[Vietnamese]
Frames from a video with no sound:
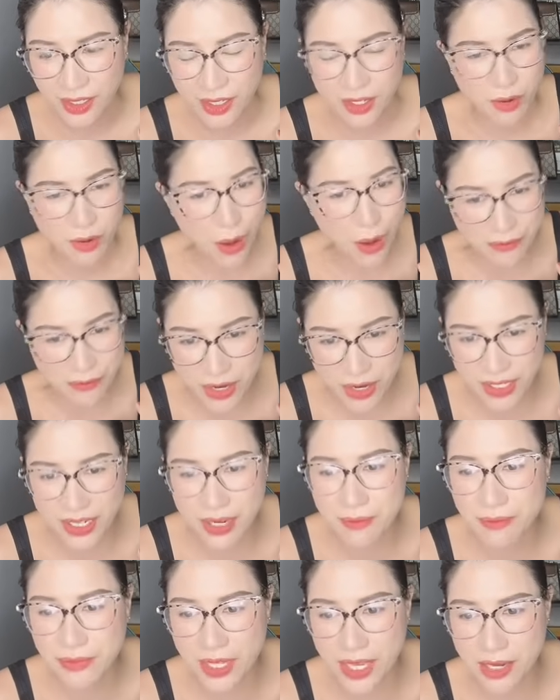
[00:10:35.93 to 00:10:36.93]
ngoài việc
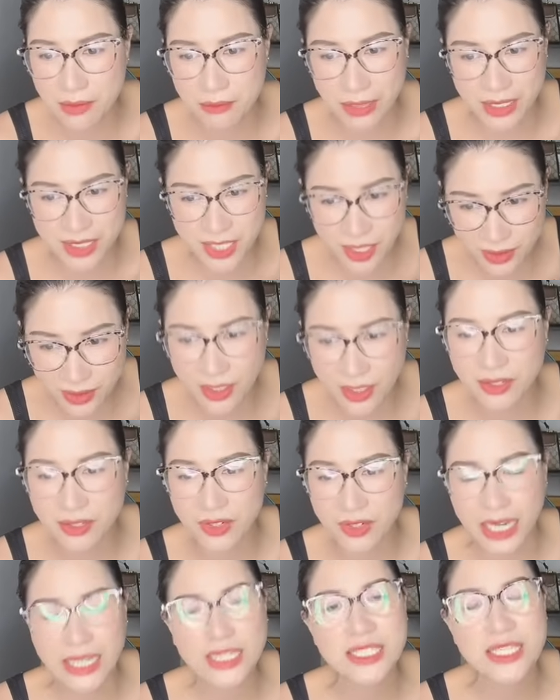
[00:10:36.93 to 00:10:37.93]
kiếm tiền mà chân tình với
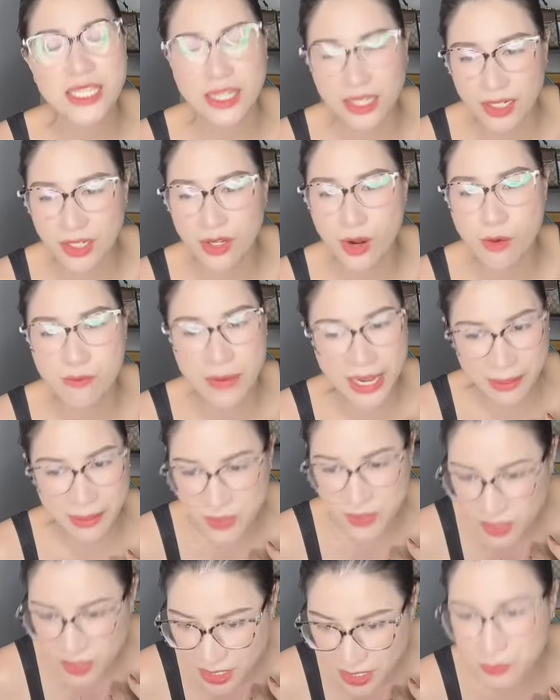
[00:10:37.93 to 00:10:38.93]
các chị ơi hôm nay em
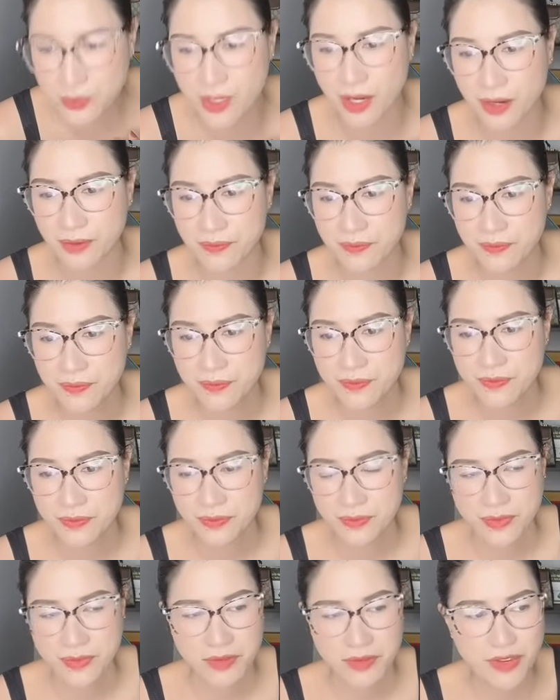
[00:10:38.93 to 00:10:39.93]
chưa ship được
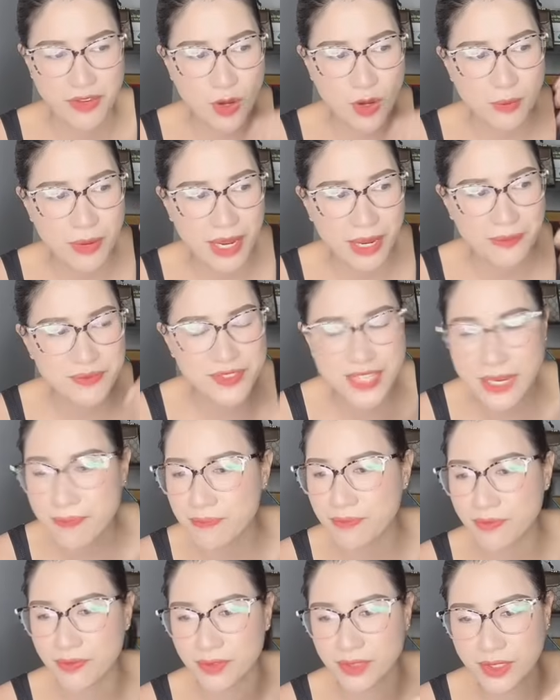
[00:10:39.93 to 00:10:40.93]
vì hôm nay em ship
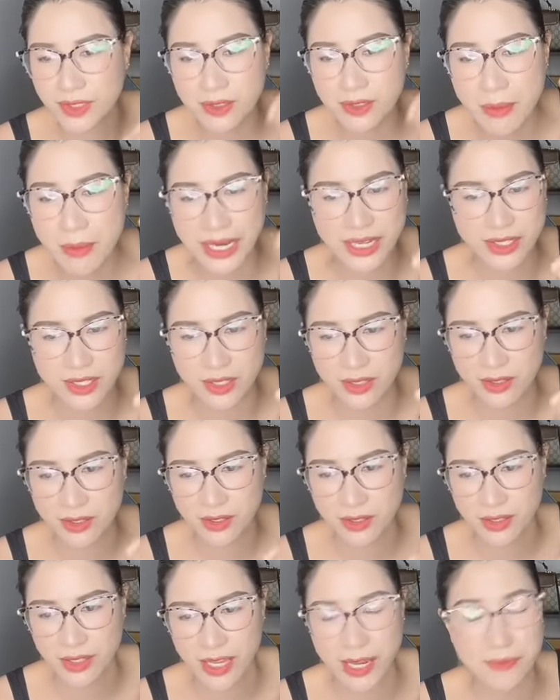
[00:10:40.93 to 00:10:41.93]
thứ bảy
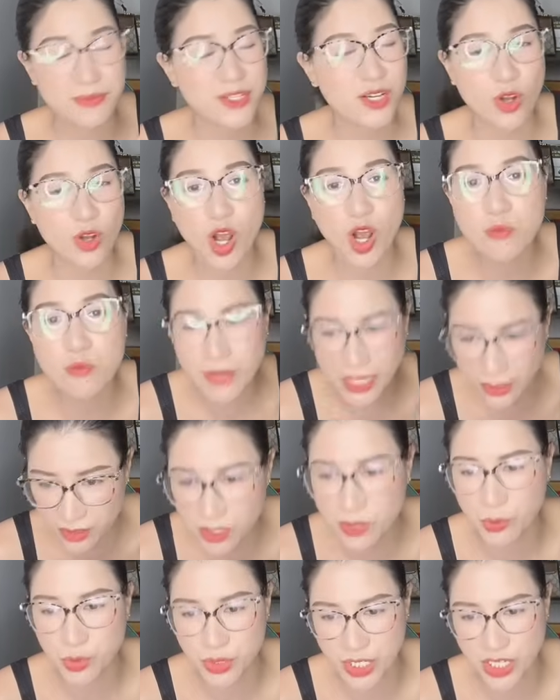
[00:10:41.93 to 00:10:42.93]
em sợ nó không đến
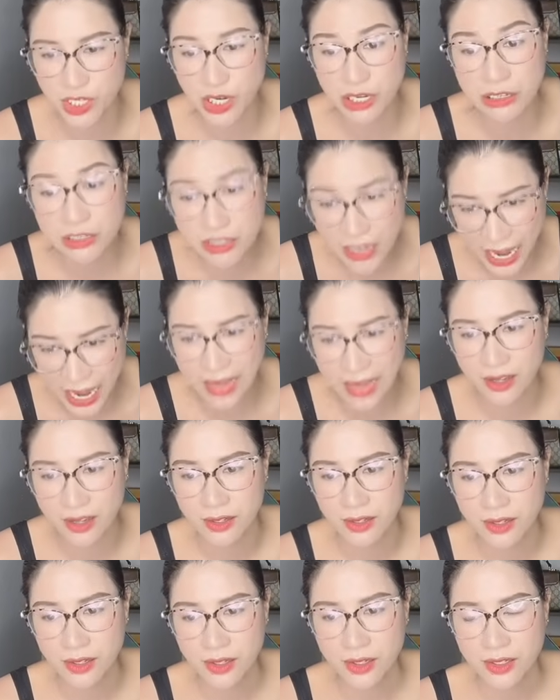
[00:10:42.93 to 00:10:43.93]
được của chị là hư hàng
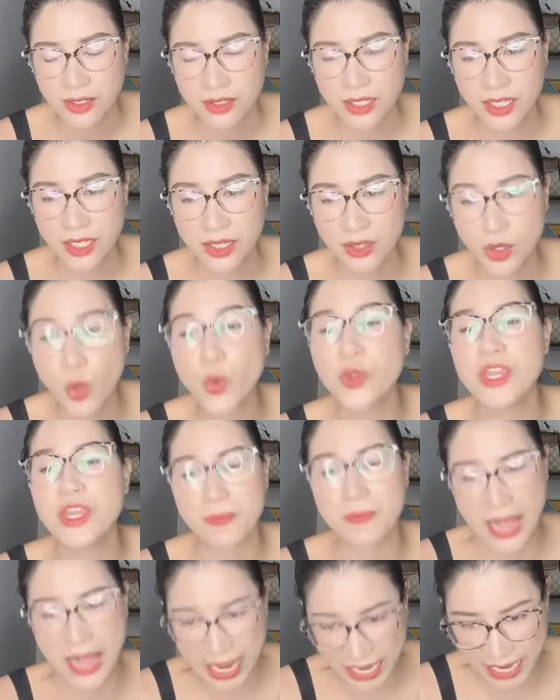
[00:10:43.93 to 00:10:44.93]
thì tội nghiệp
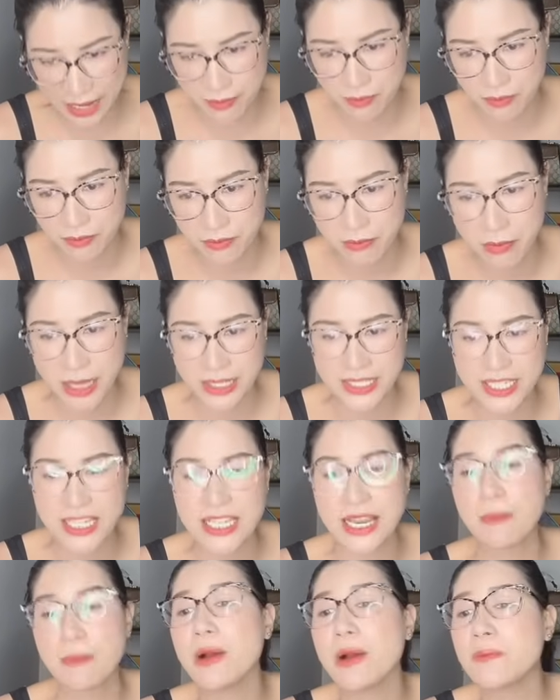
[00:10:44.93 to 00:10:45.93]
cả em mà chị
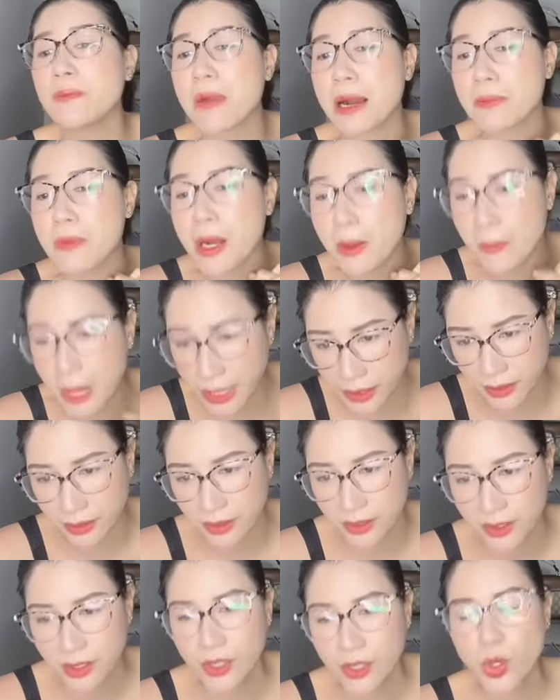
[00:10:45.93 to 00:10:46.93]
lại mang mang bực mình
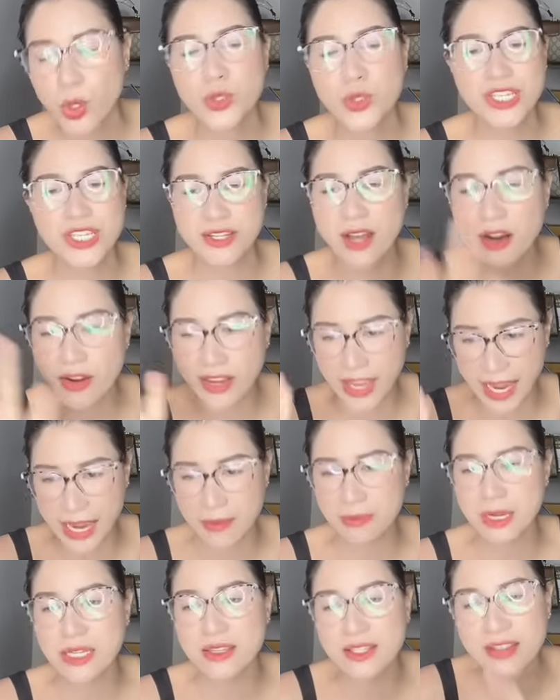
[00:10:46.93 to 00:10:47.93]
thôi chị đợi em
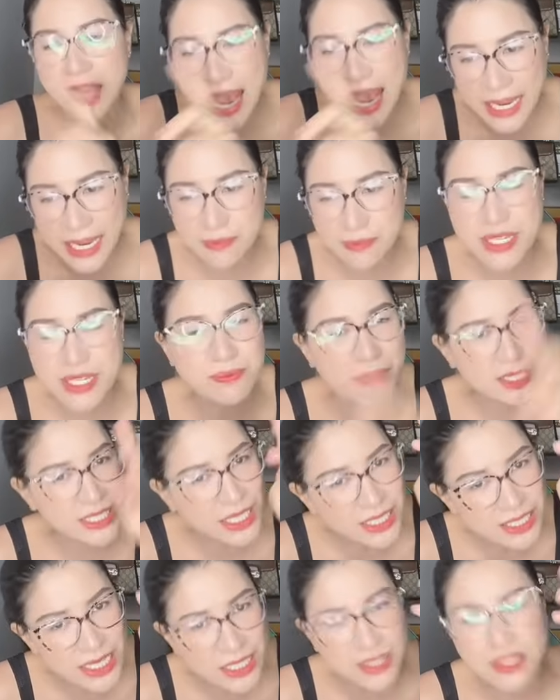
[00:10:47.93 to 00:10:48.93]
đến thứ hai em ship thì chắc
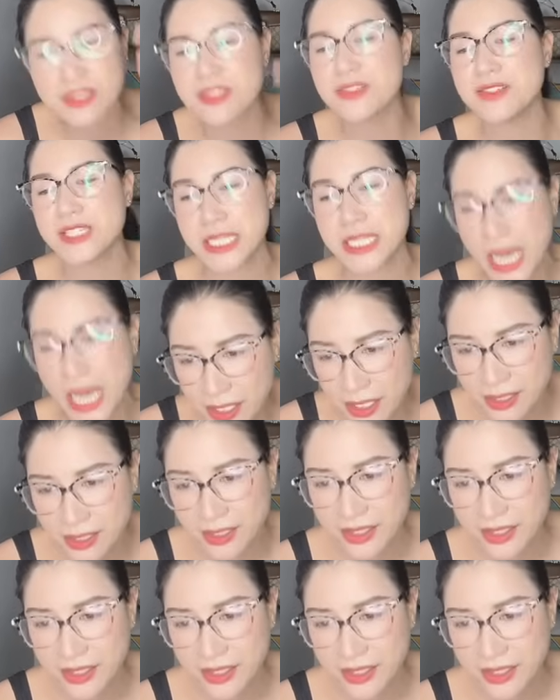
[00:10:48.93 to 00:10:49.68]
chắn thứ tư chị nhận